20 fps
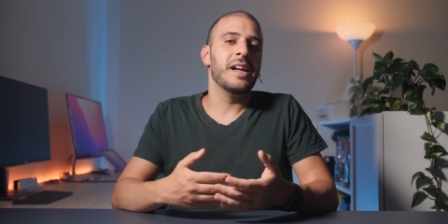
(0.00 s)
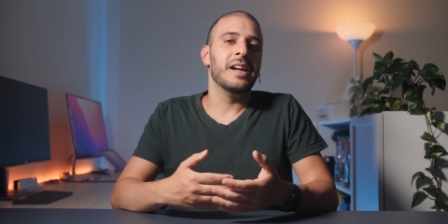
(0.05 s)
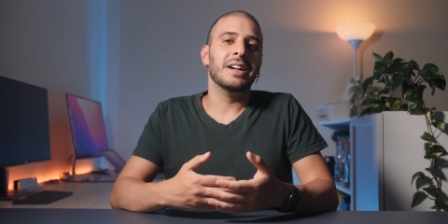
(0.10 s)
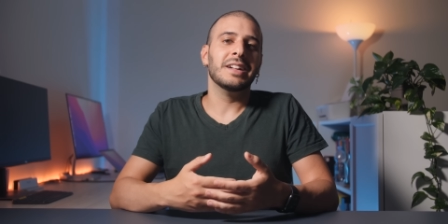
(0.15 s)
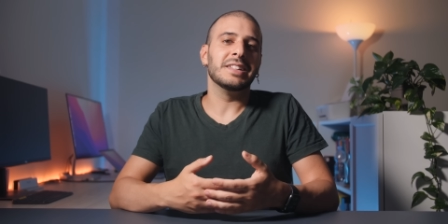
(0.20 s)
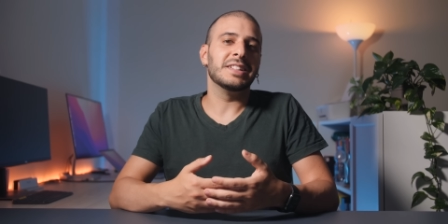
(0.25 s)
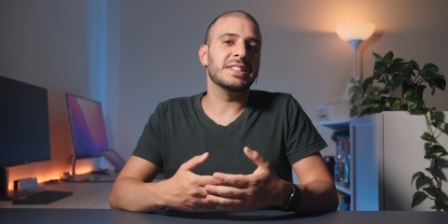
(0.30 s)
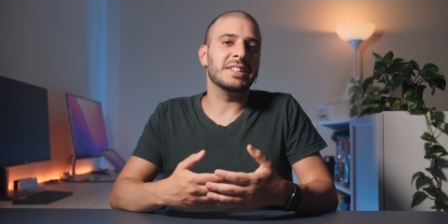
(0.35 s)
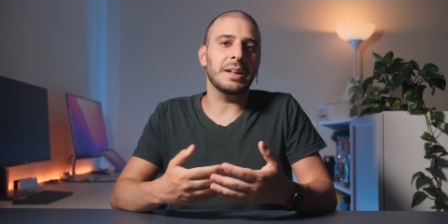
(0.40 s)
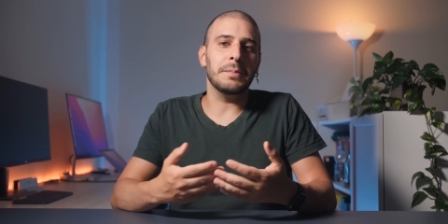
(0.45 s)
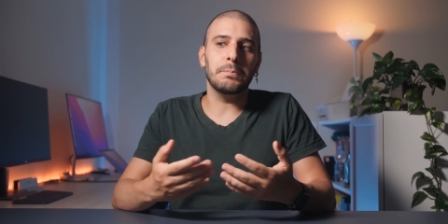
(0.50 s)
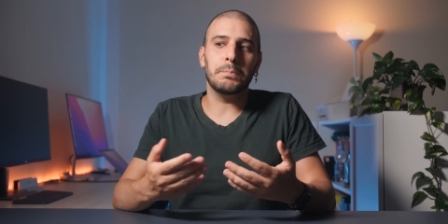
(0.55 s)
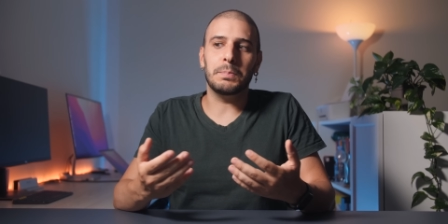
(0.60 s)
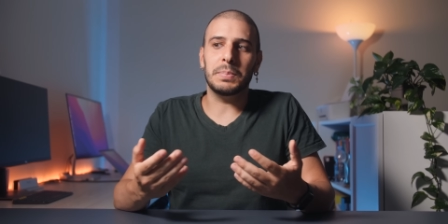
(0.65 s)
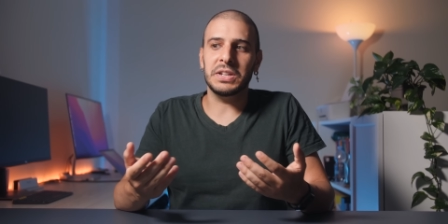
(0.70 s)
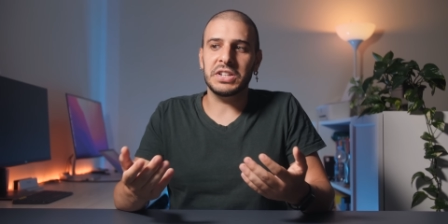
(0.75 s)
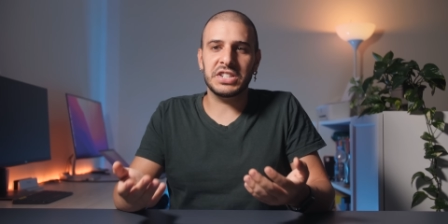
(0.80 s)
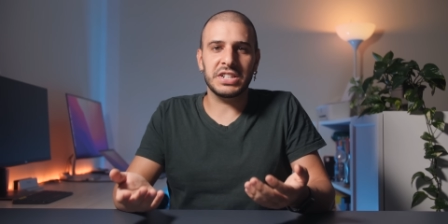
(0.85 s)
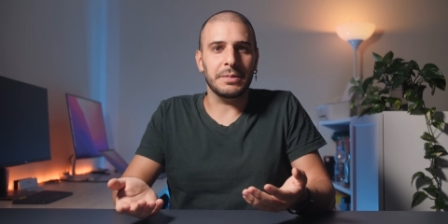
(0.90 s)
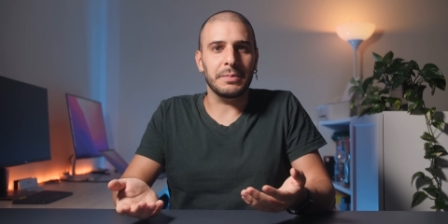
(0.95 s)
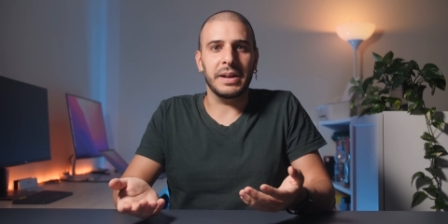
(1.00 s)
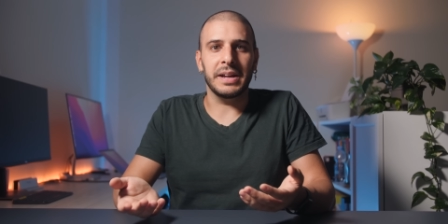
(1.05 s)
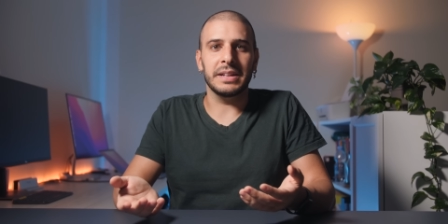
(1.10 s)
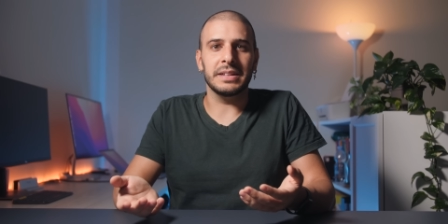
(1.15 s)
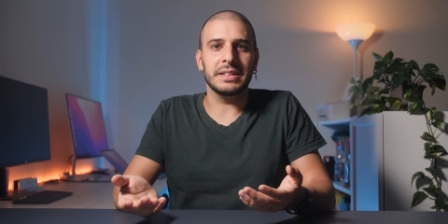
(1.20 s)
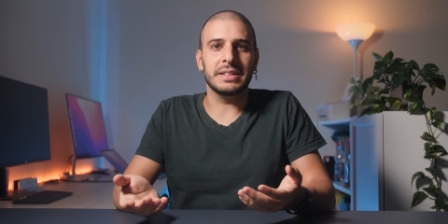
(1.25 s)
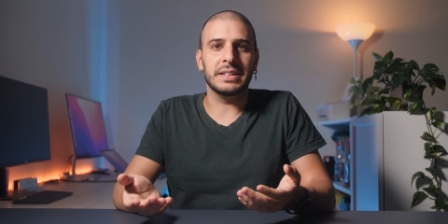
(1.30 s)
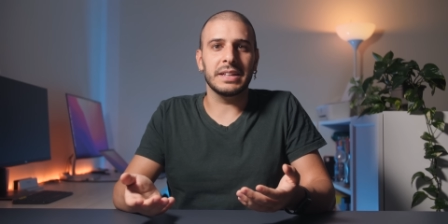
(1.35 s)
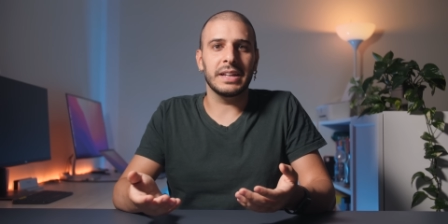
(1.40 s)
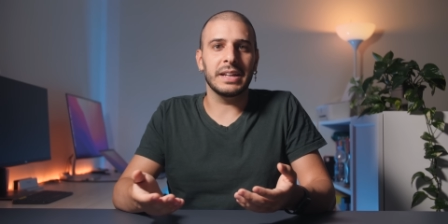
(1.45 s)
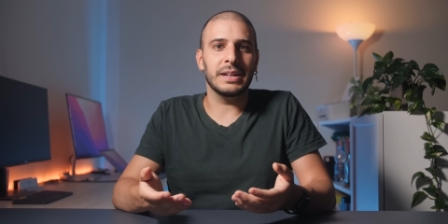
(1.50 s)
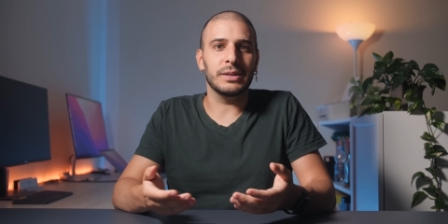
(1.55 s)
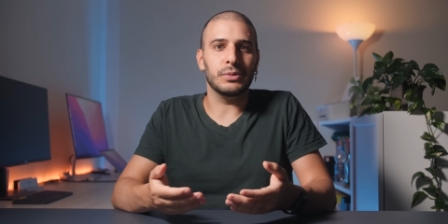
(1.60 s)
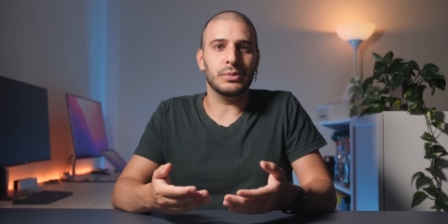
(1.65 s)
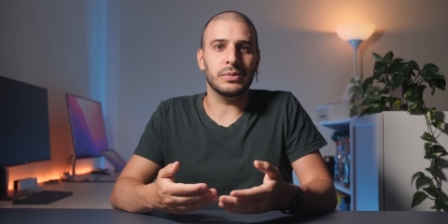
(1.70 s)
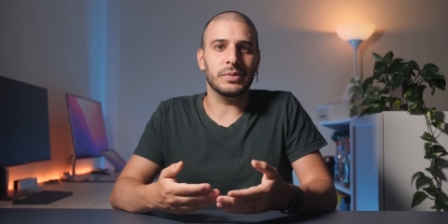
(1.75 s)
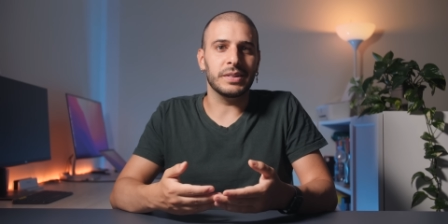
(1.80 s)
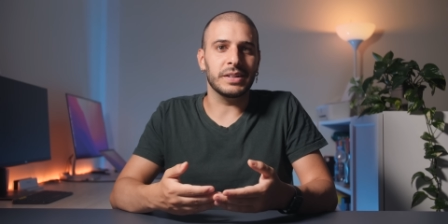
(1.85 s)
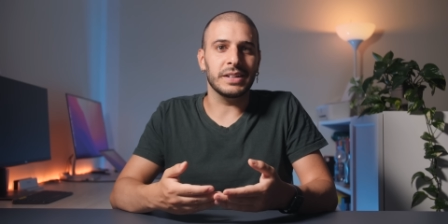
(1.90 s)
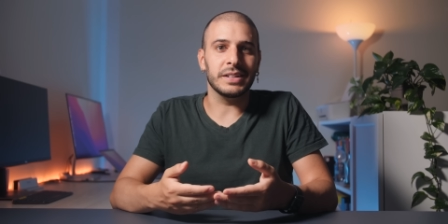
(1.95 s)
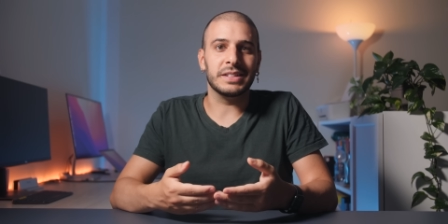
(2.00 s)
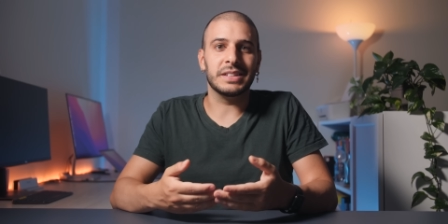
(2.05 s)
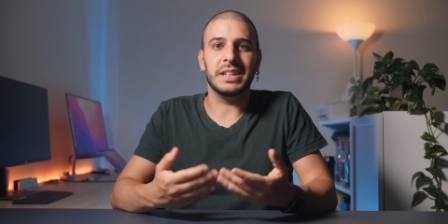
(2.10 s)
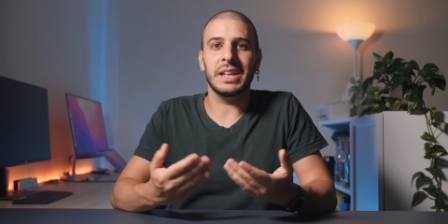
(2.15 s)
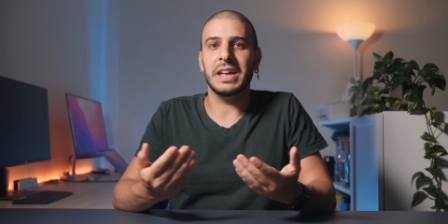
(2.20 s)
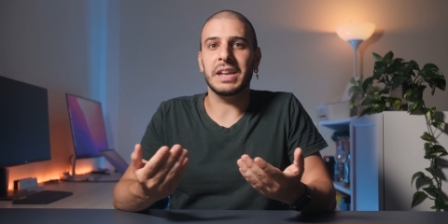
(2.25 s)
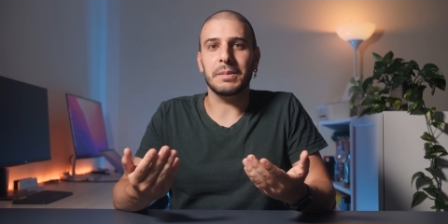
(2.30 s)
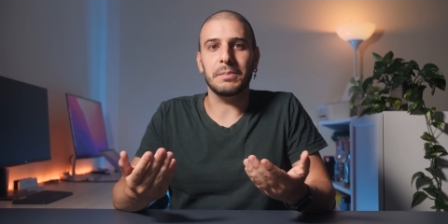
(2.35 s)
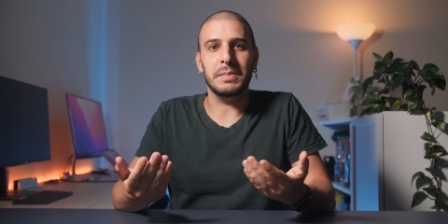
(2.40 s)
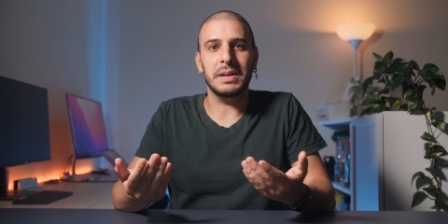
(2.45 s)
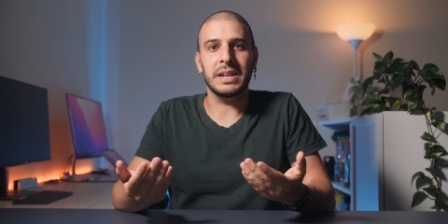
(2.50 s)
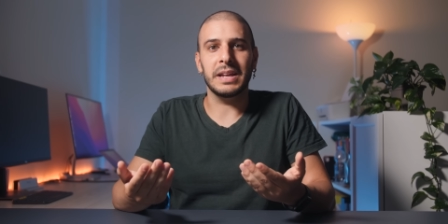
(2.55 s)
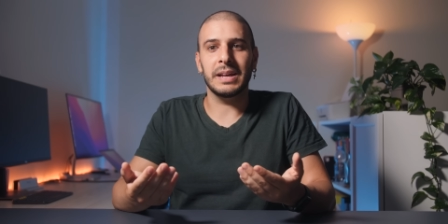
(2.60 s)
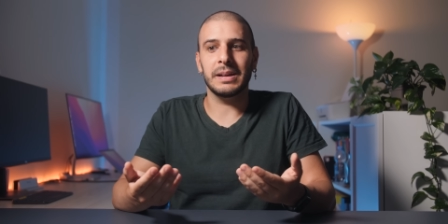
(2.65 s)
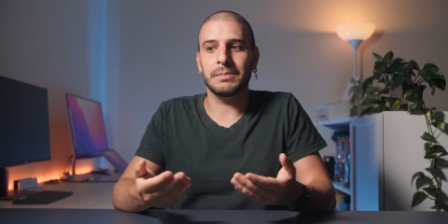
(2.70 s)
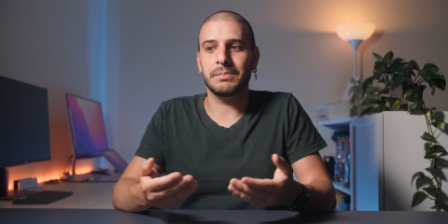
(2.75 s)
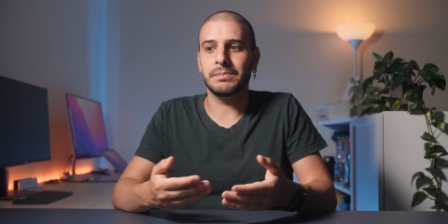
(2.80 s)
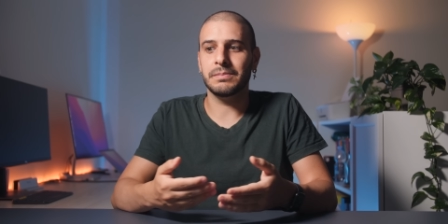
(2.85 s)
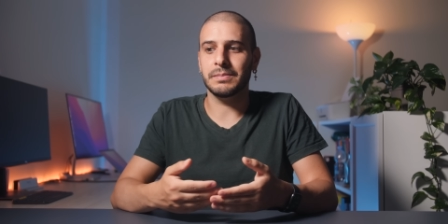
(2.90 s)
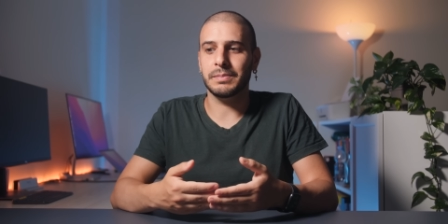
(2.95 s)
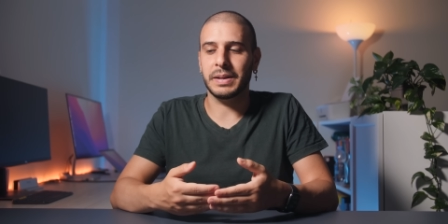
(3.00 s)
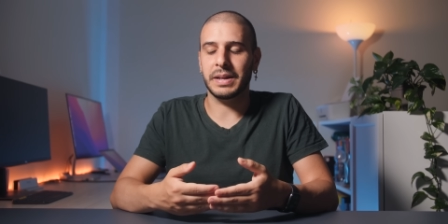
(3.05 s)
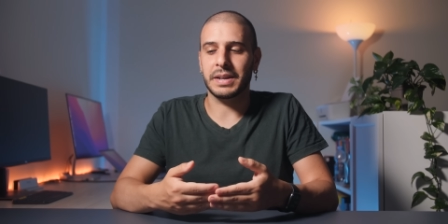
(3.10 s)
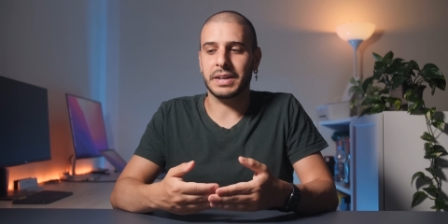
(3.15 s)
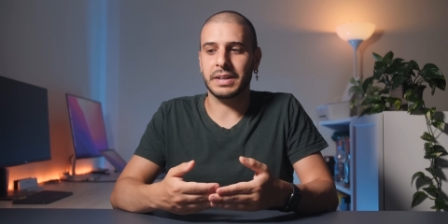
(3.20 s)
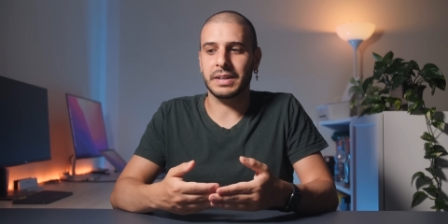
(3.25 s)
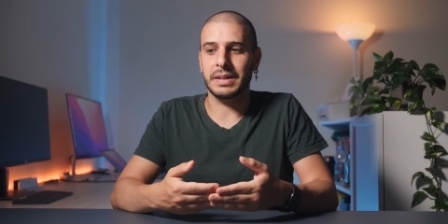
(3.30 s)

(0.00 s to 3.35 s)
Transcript: semplicemente un termine per,